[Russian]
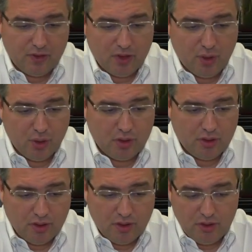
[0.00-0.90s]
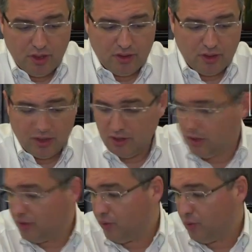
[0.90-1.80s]
за счет
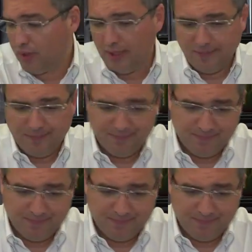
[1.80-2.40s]
деятельности фонда